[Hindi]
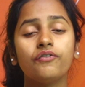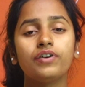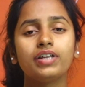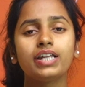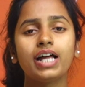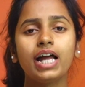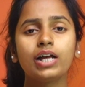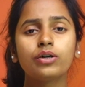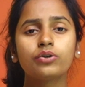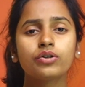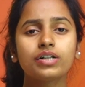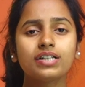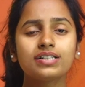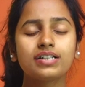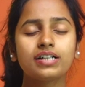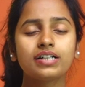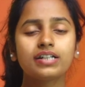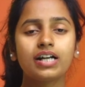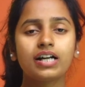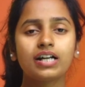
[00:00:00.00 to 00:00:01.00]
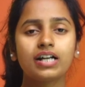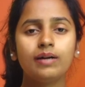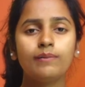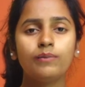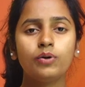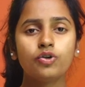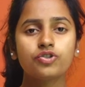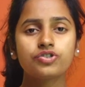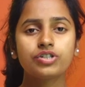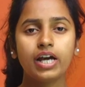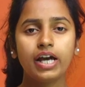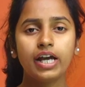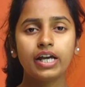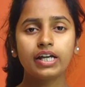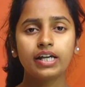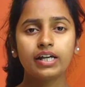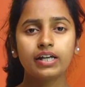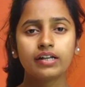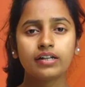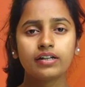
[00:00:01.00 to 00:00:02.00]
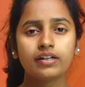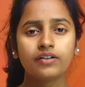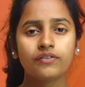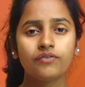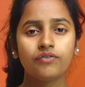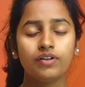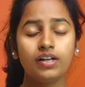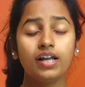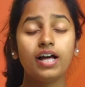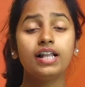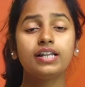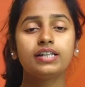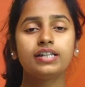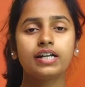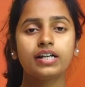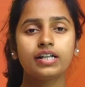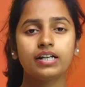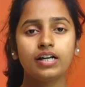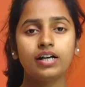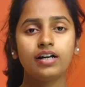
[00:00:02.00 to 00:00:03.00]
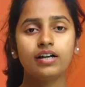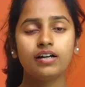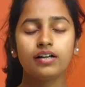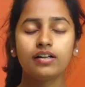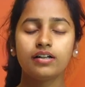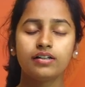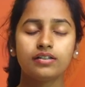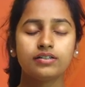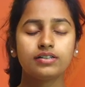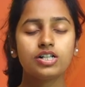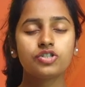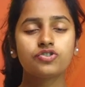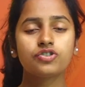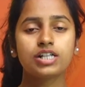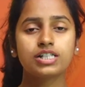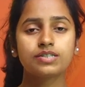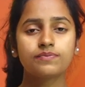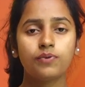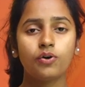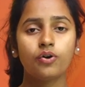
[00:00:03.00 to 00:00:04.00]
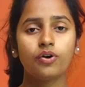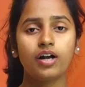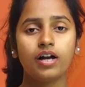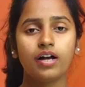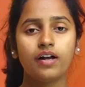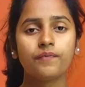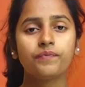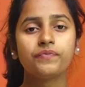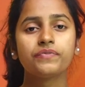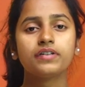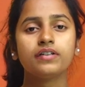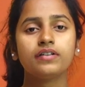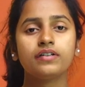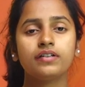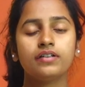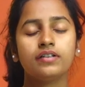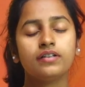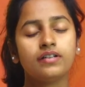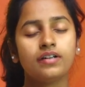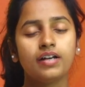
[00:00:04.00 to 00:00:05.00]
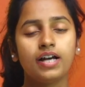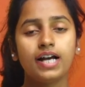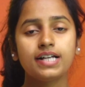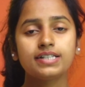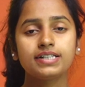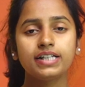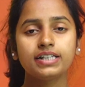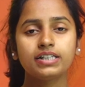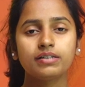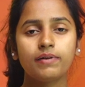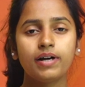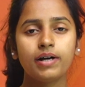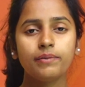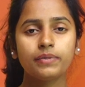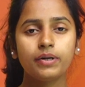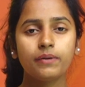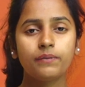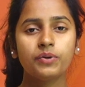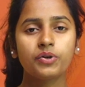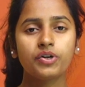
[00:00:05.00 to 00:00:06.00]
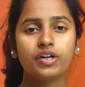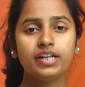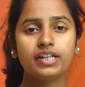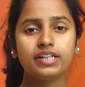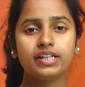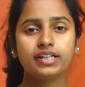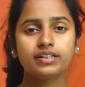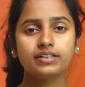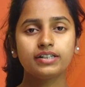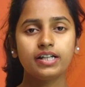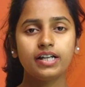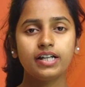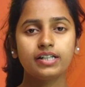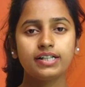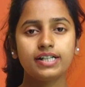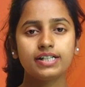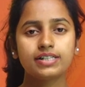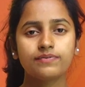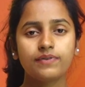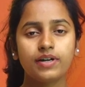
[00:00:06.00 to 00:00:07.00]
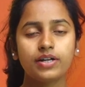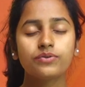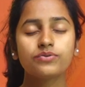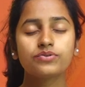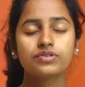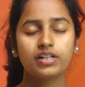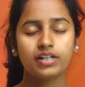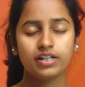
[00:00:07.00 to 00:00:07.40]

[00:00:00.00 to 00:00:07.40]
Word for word: विधायकों की संख्या कम हो जाएगी फिलहाल देखना दिलचस्प होगा ऐसे ही तमाम खबरों के लिए देखते रहे देशवा न्यूज